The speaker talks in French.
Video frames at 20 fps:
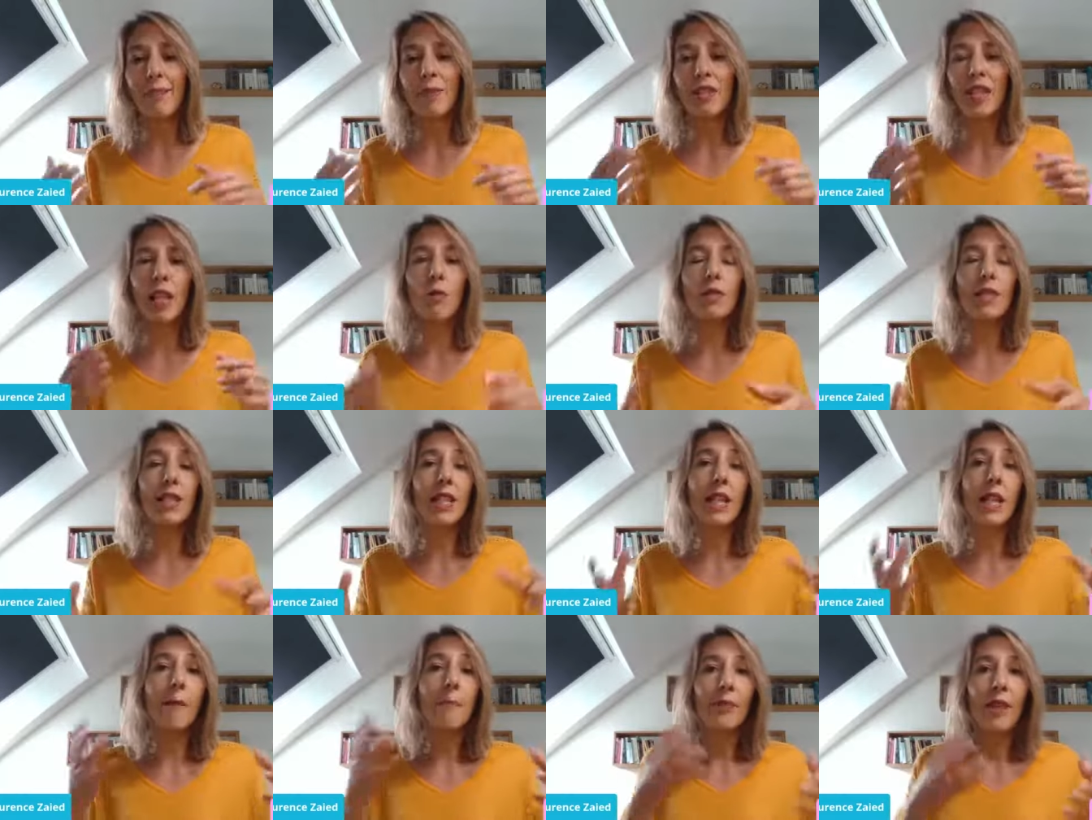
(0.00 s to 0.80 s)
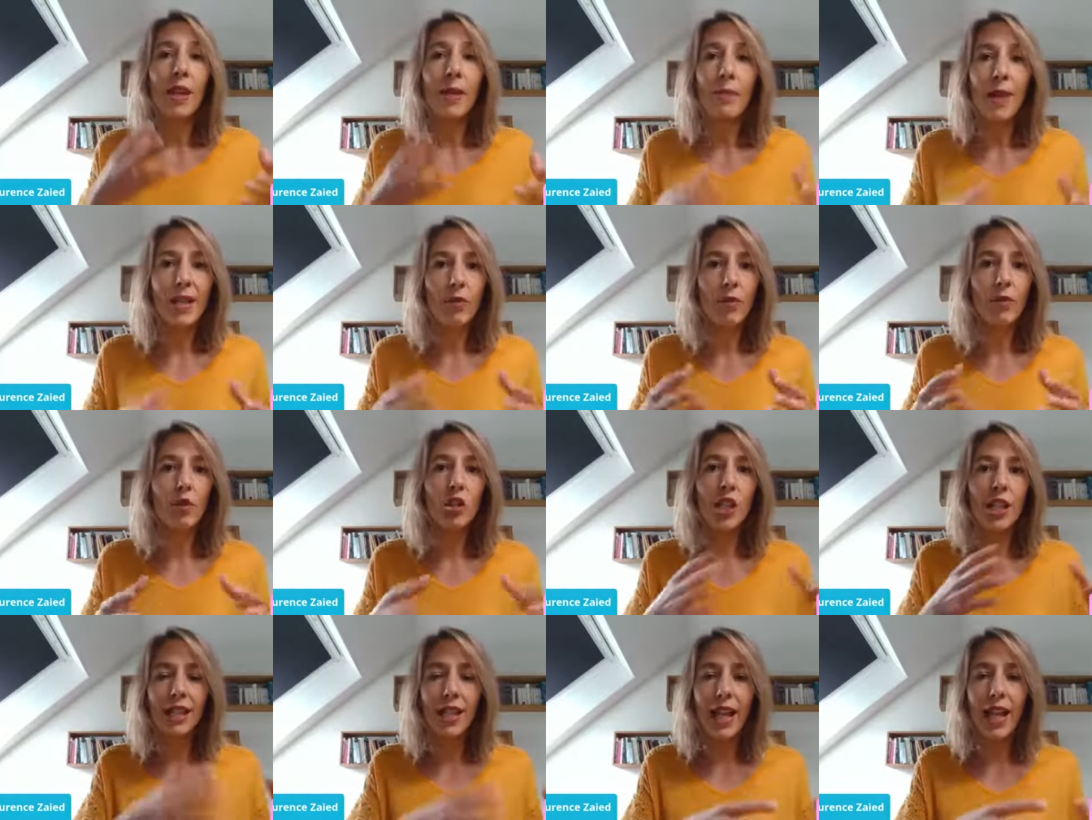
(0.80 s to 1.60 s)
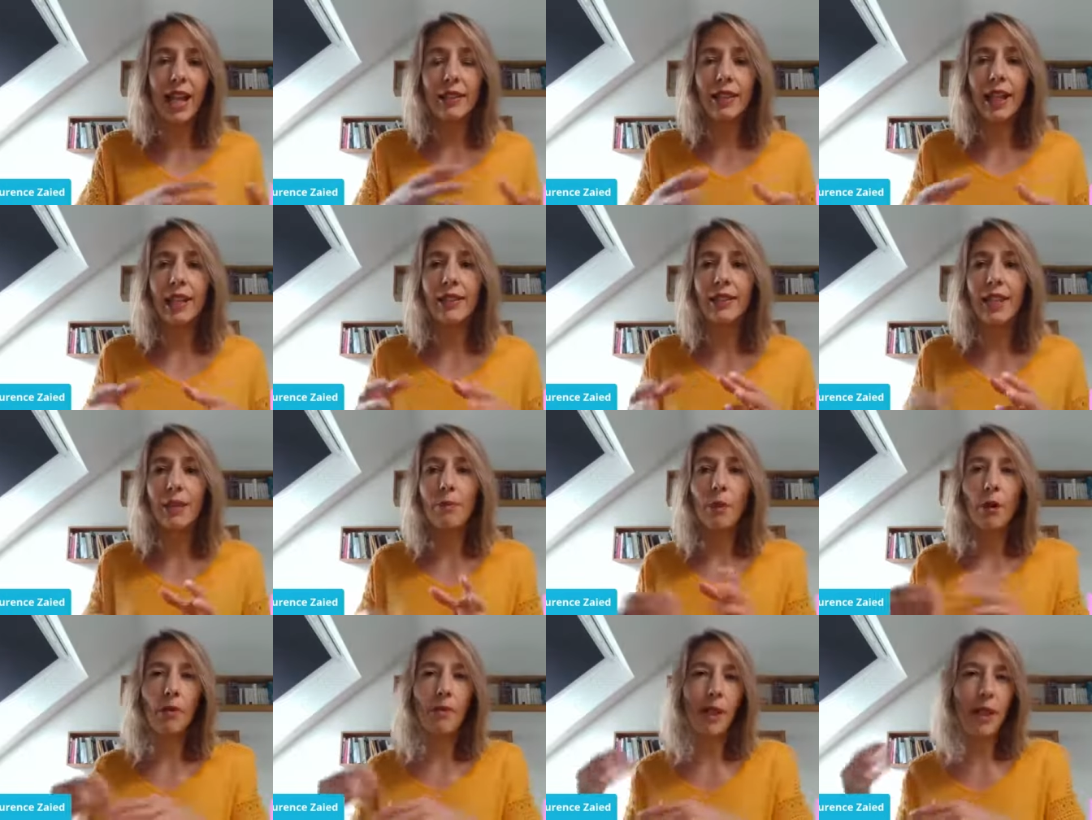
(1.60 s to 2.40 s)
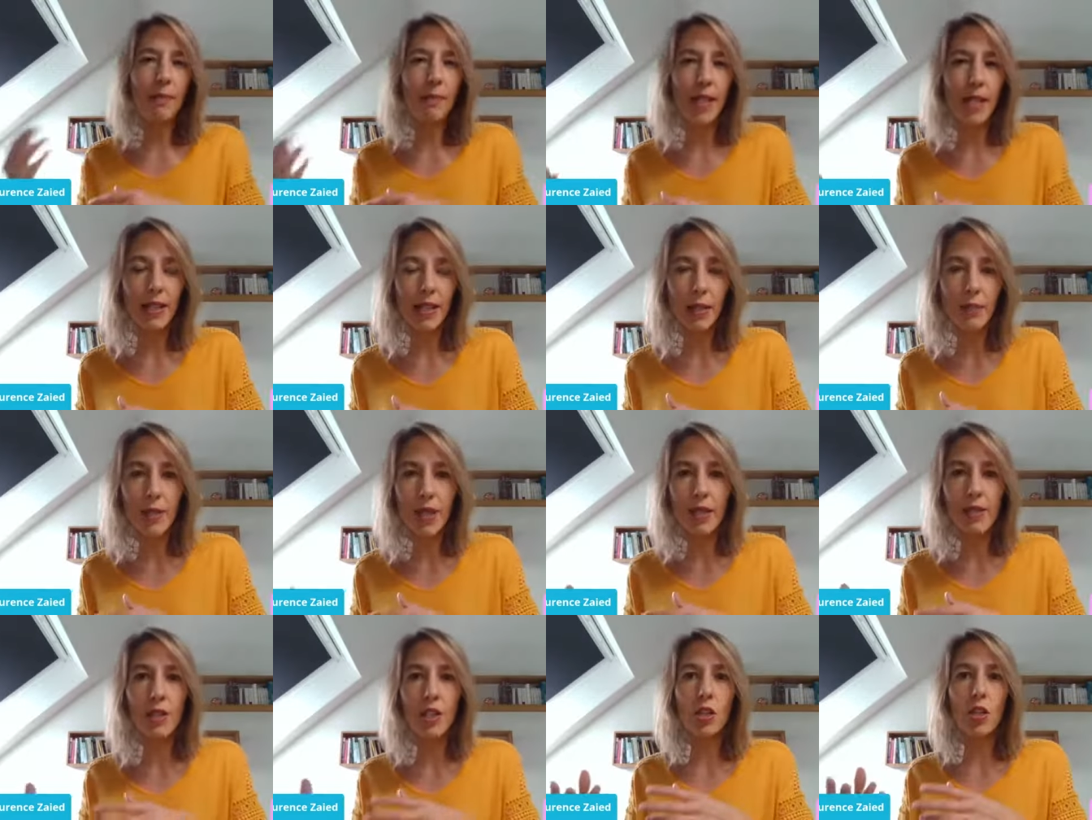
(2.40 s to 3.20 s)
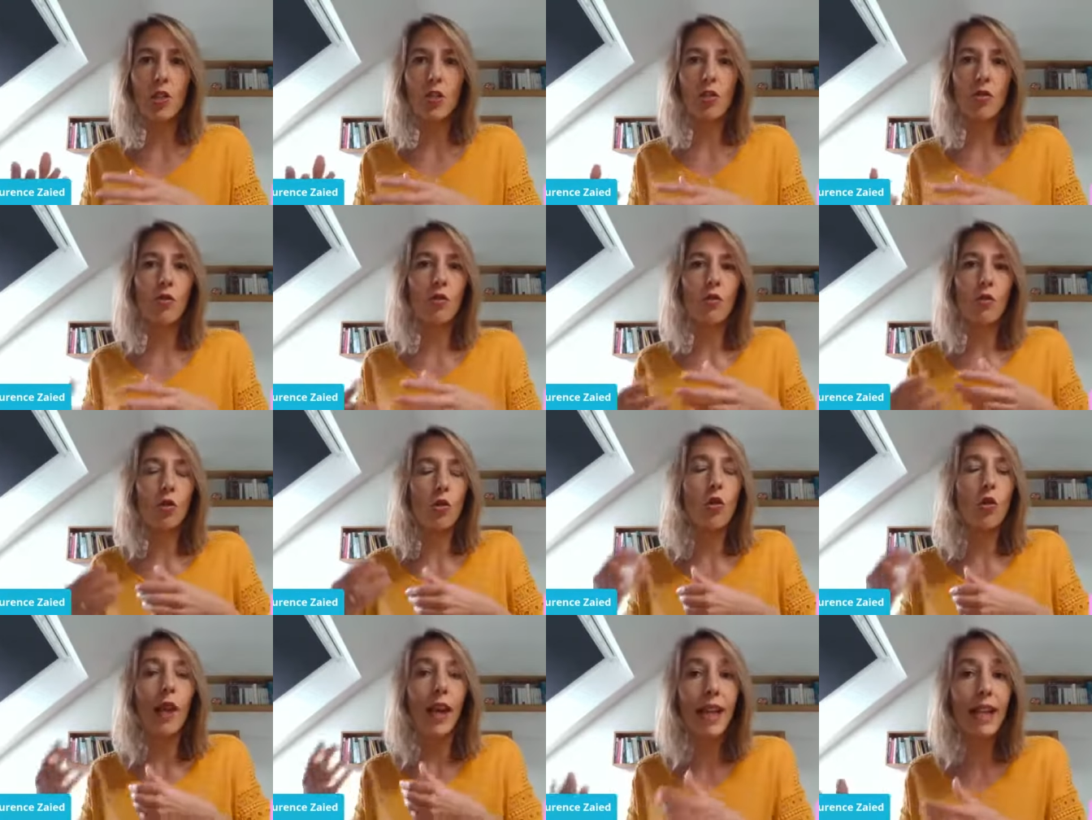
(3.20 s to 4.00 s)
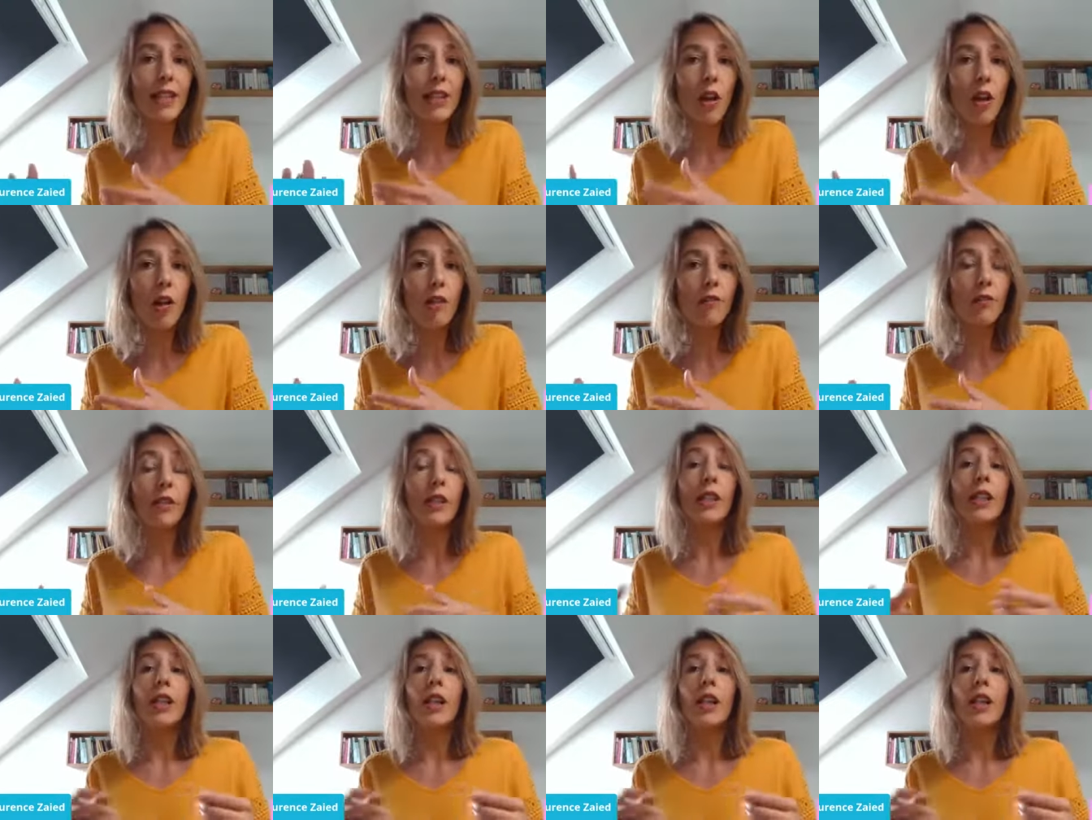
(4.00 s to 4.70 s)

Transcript: me serait utile parce que j'ai tel, tel, tel problème, ça serait bien si que je le résolve